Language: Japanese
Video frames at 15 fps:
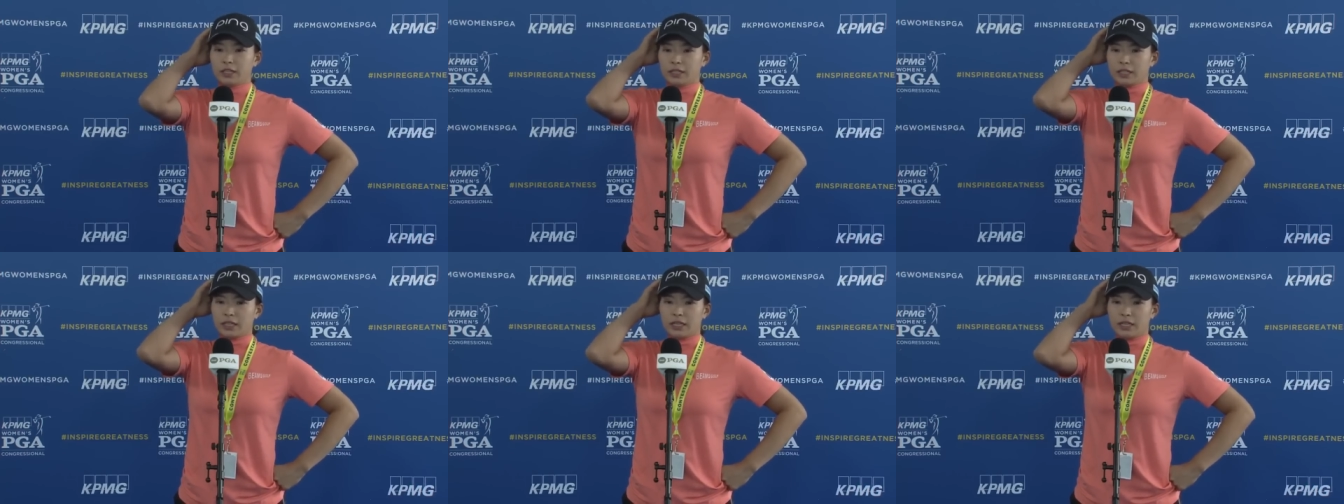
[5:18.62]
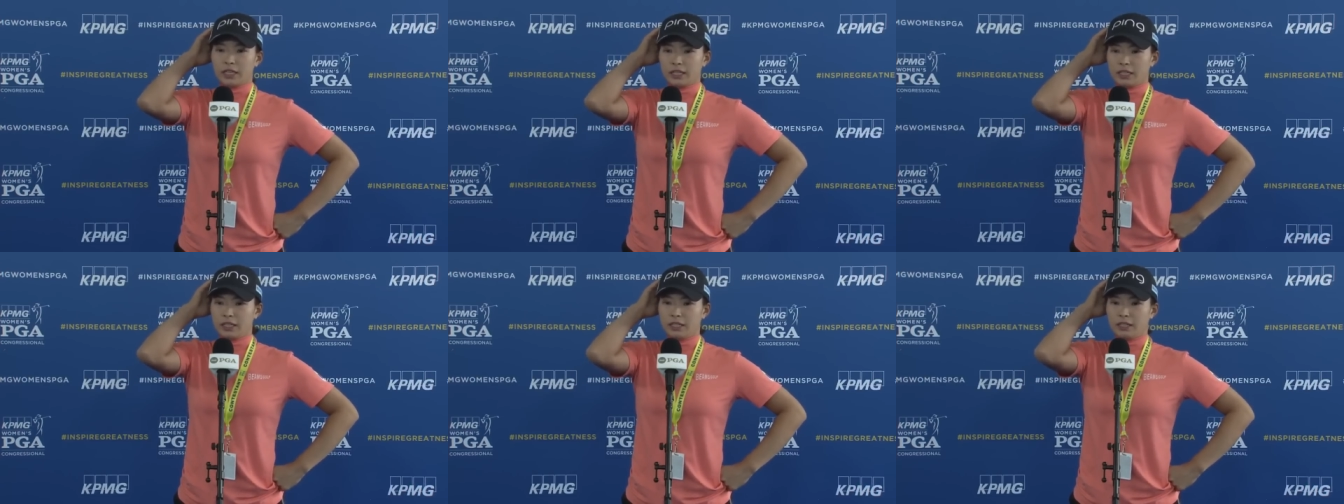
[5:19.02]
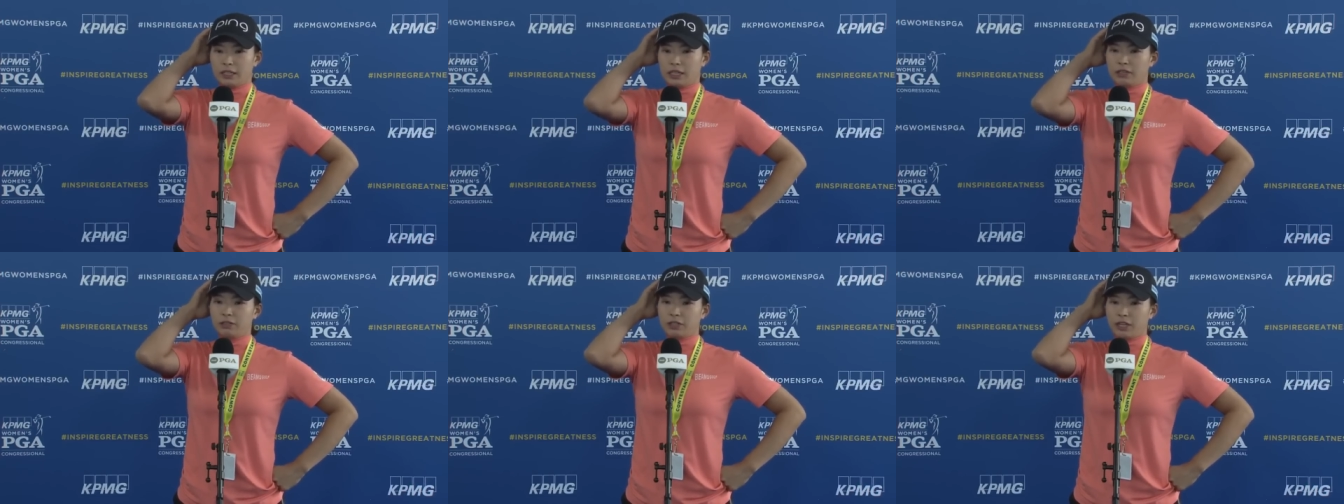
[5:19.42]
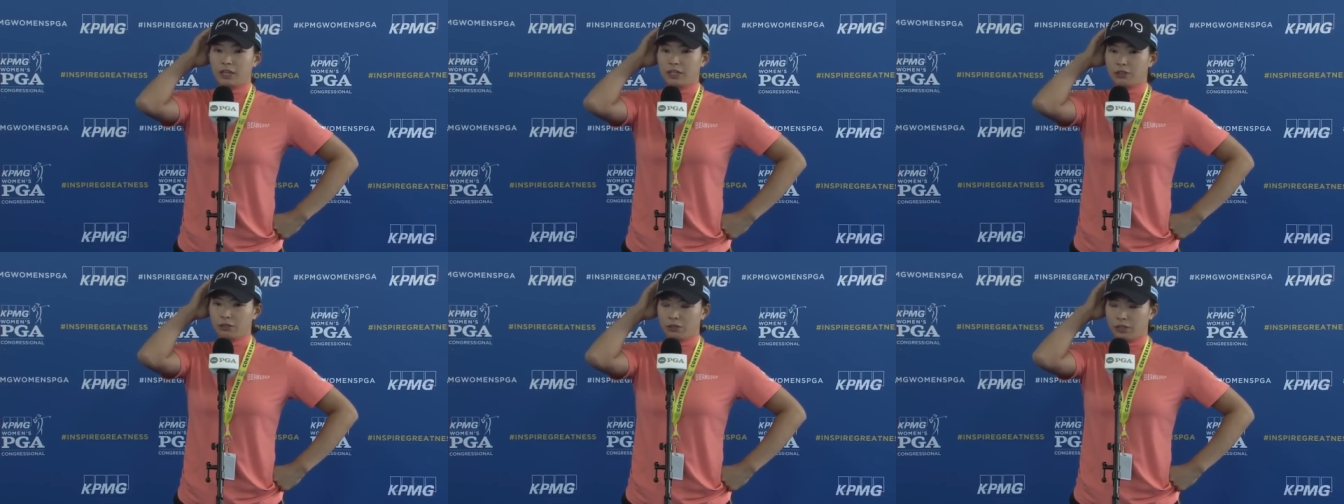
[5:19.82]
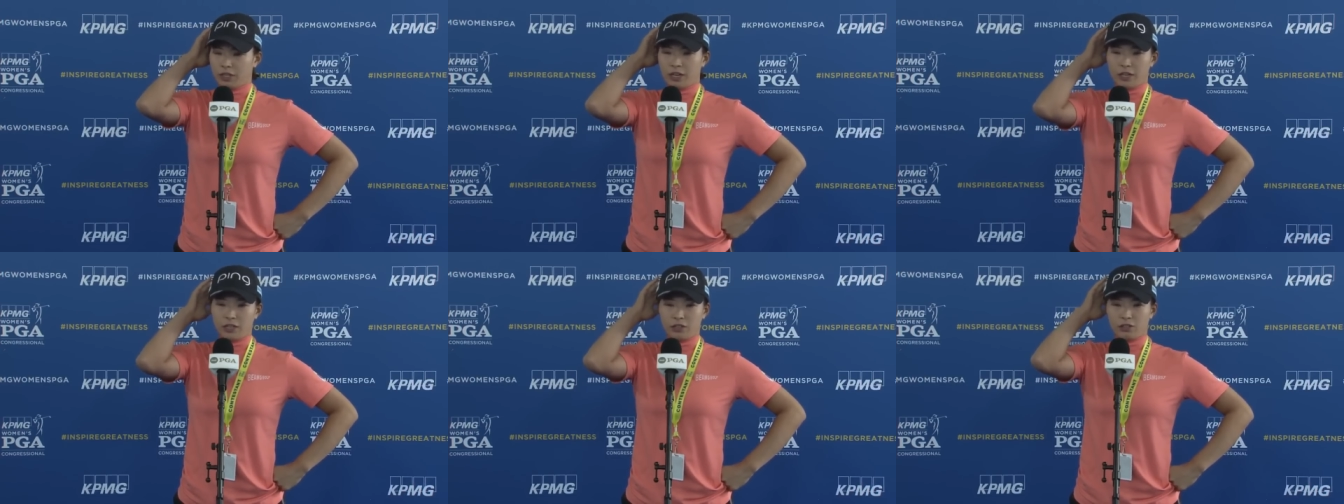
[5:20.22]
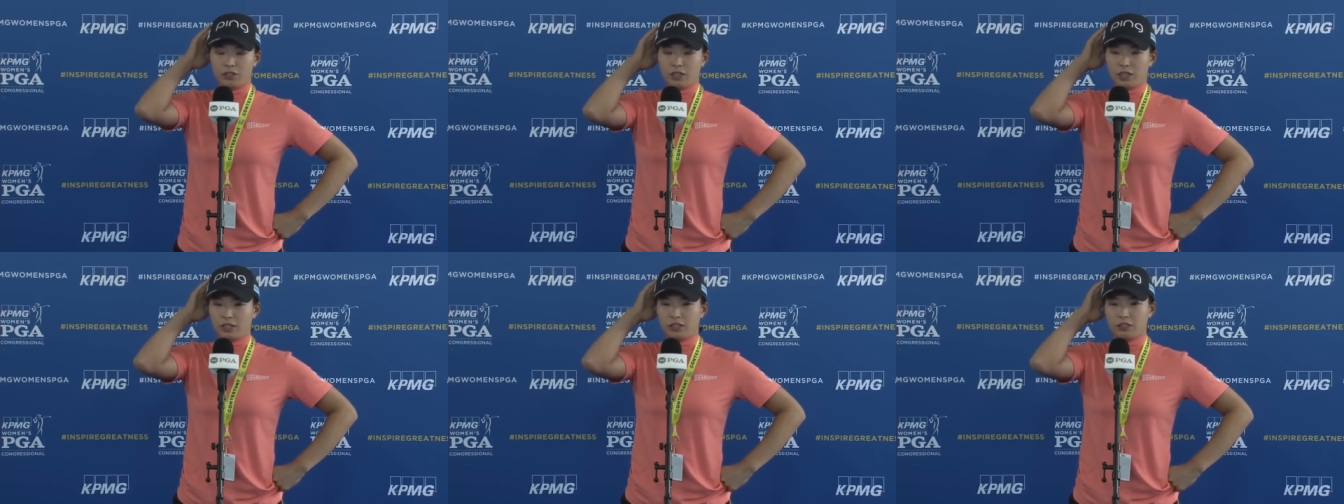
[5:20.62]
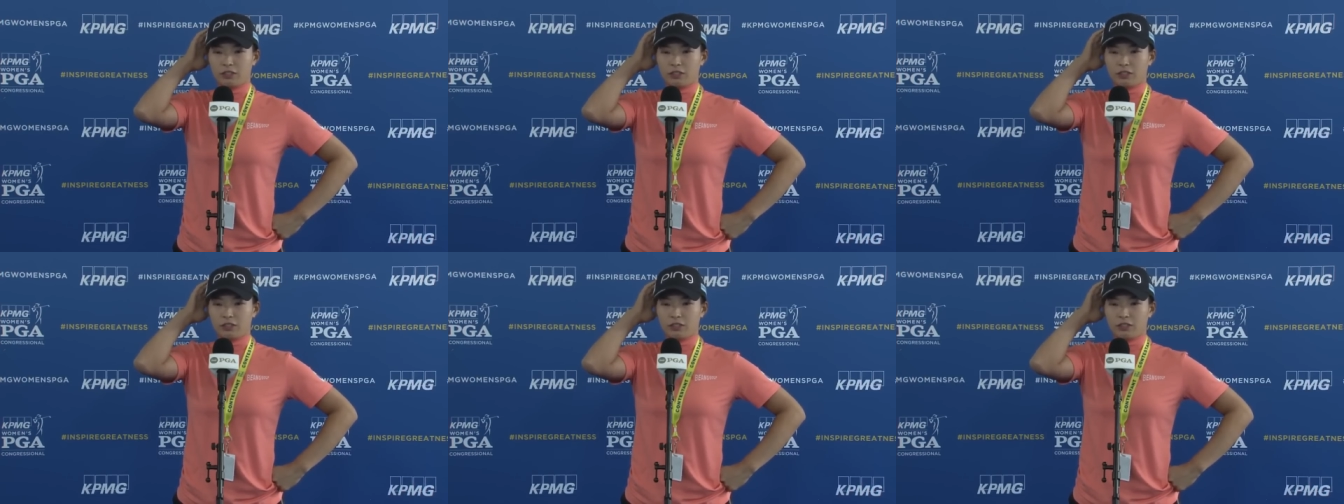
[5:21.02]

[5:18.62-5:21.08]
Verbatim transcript: かなりラフに入ると狙いにくいなっ